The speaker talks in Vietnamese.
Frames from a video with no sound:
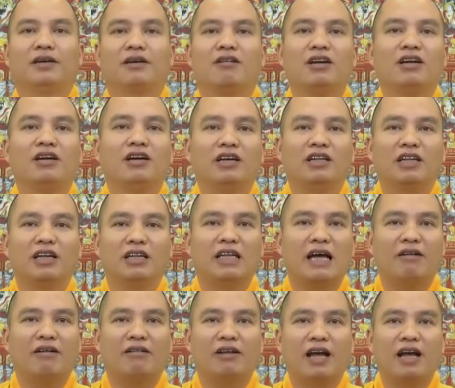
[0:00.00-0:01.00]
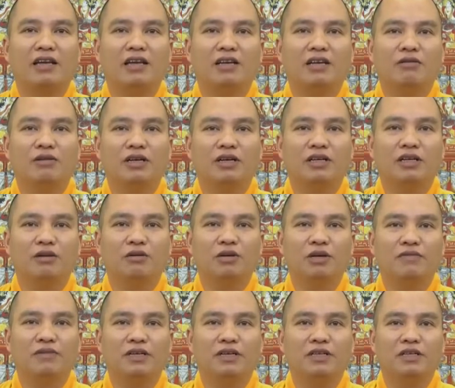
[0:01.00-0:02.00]
con người ta tạo ra nhiều đời nhiều
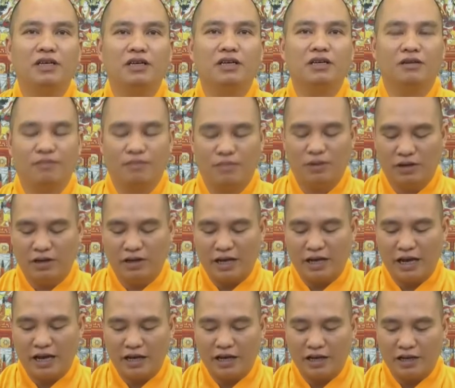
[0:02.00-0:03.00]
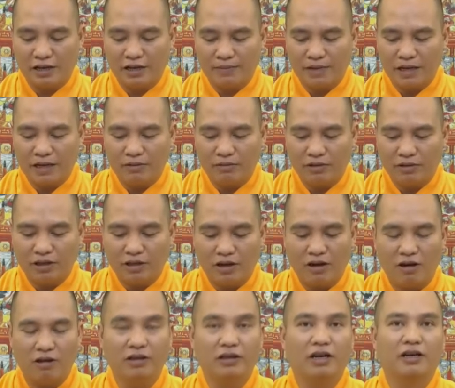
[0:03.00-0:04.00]
kiếp về trước mà đời này kiếp này chúng ta
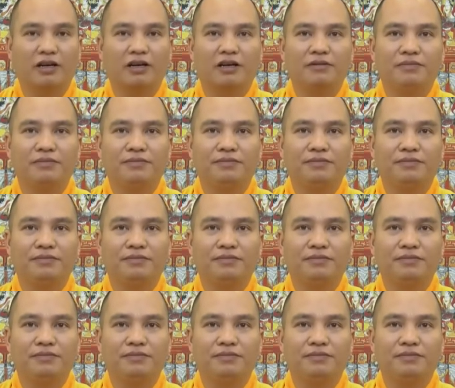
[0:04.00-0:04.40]
thọ hưởng đó